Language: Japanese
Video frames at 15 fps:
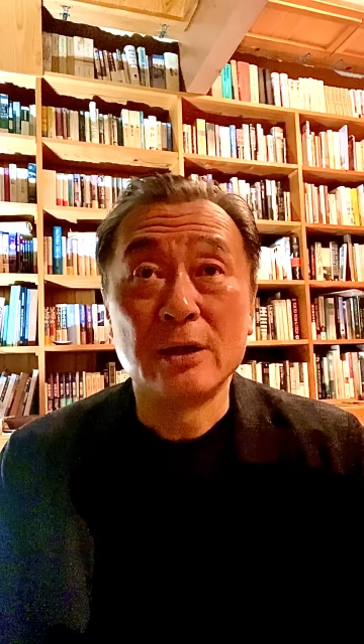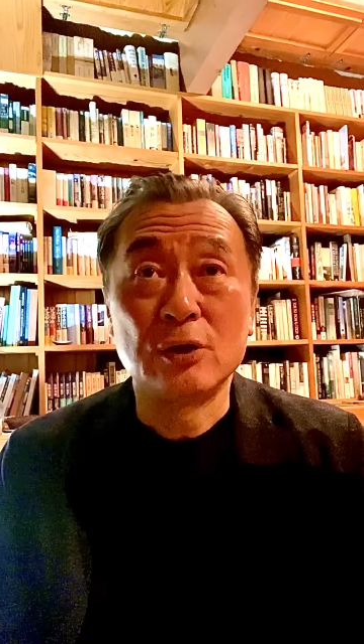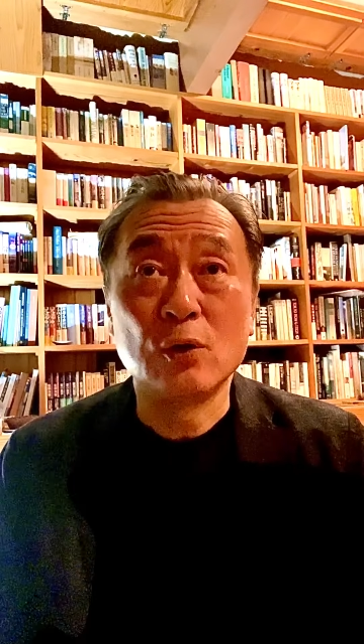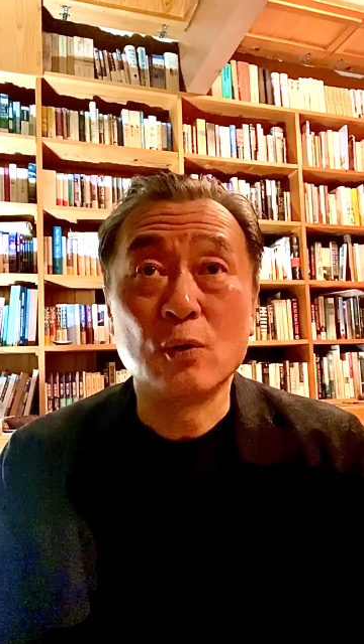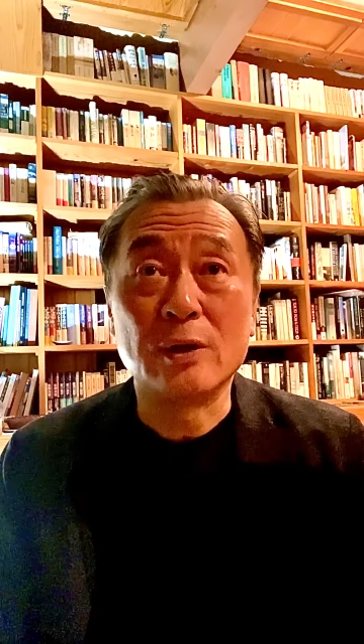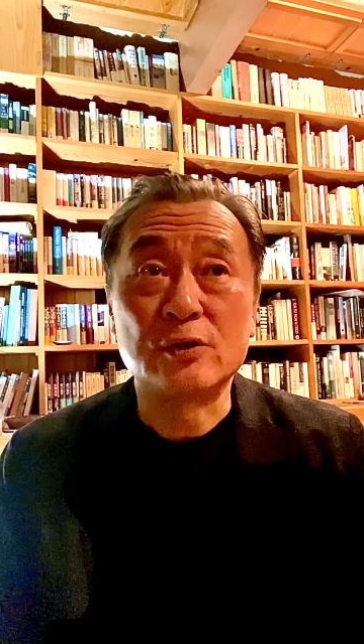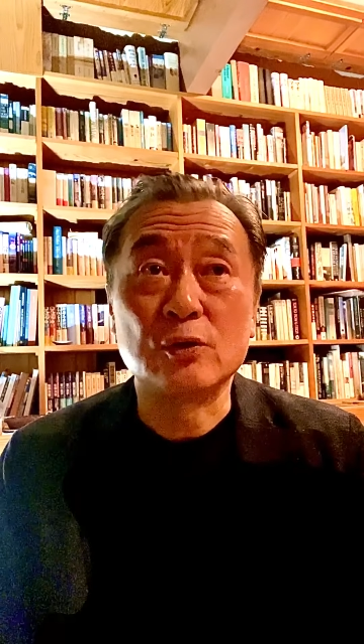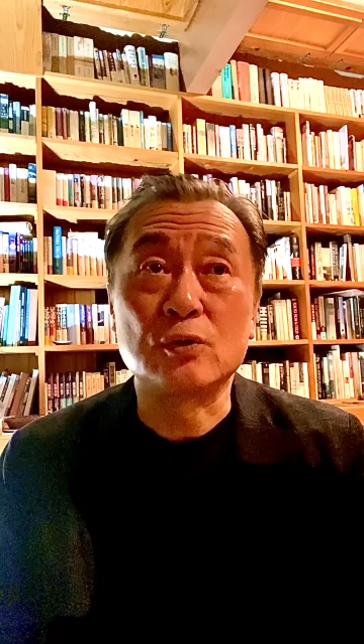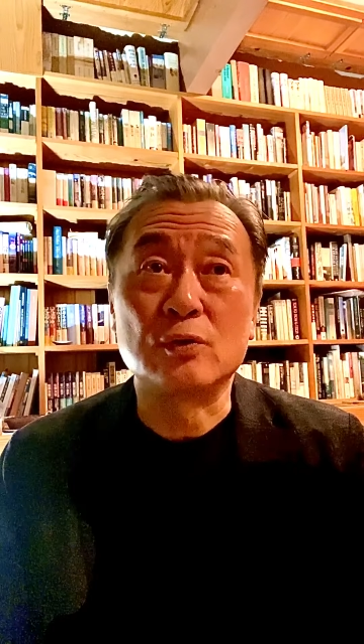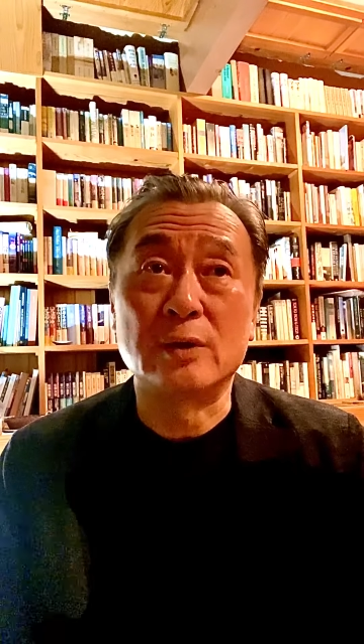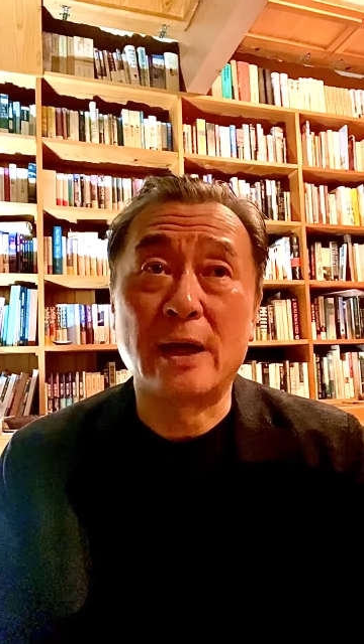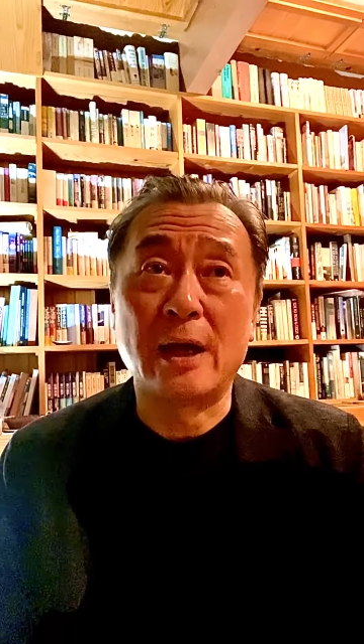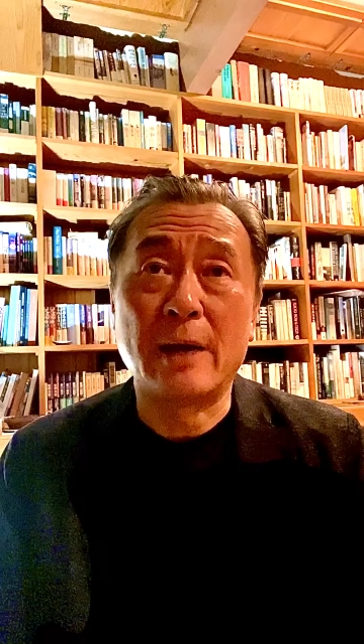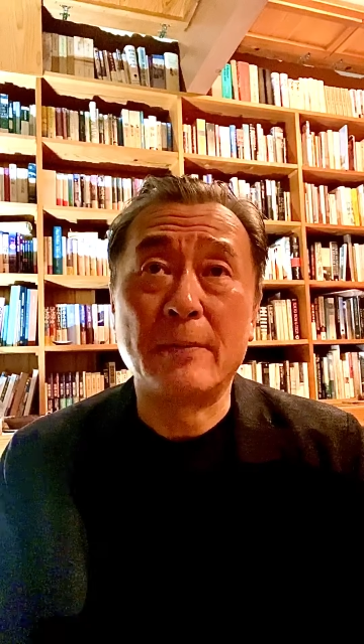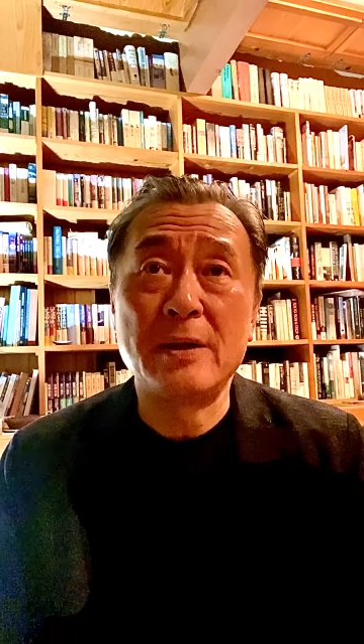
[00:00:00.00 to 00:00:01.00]
今日はちょっと
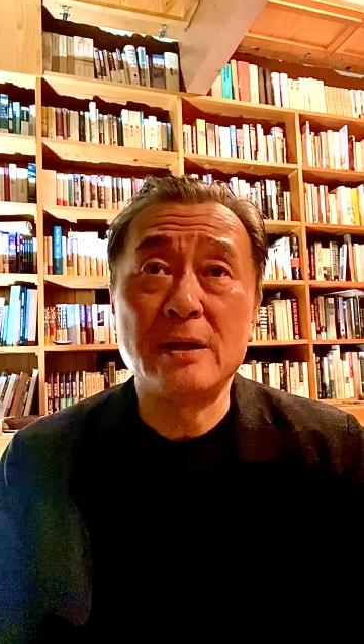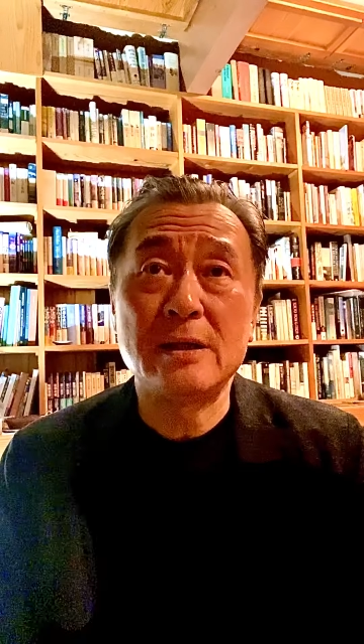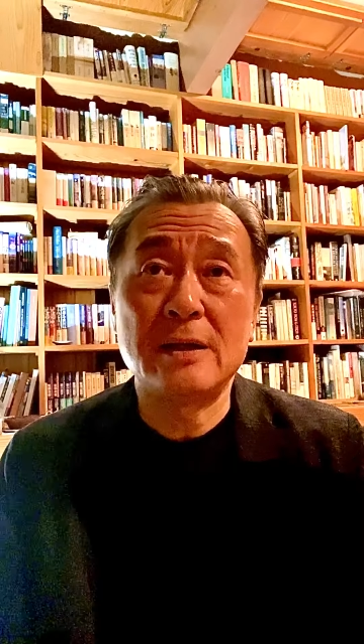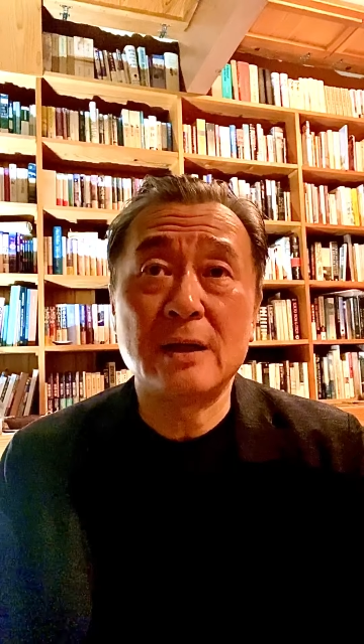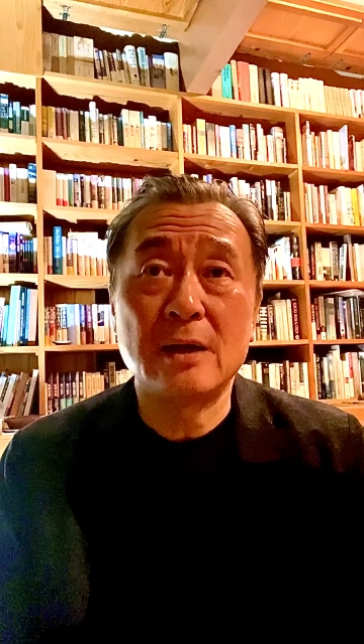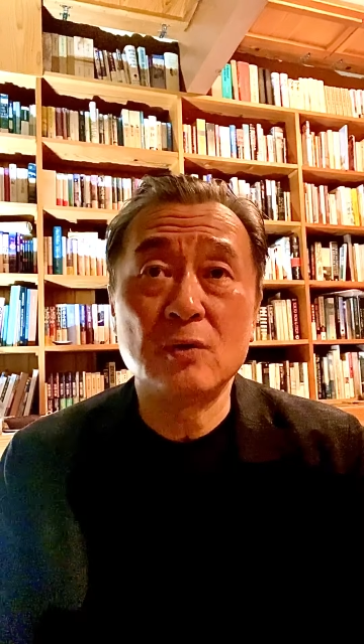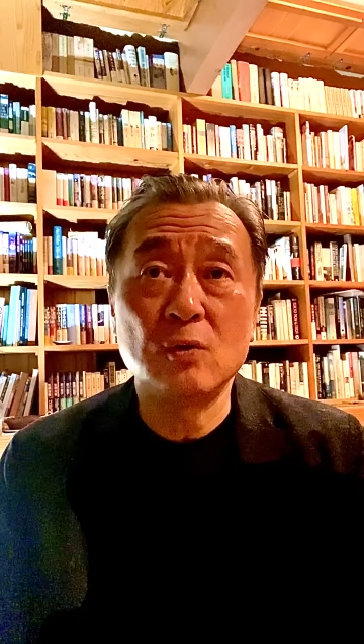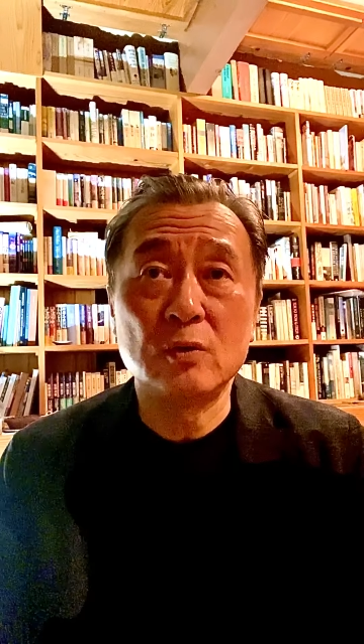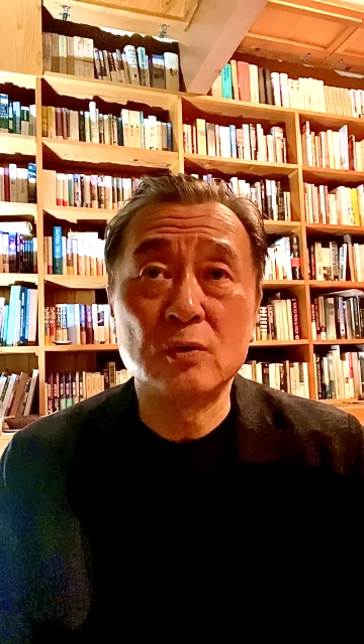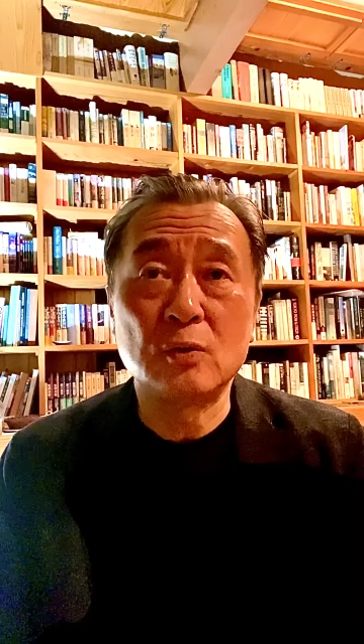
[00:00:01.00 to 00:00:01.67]
ね、アメリカの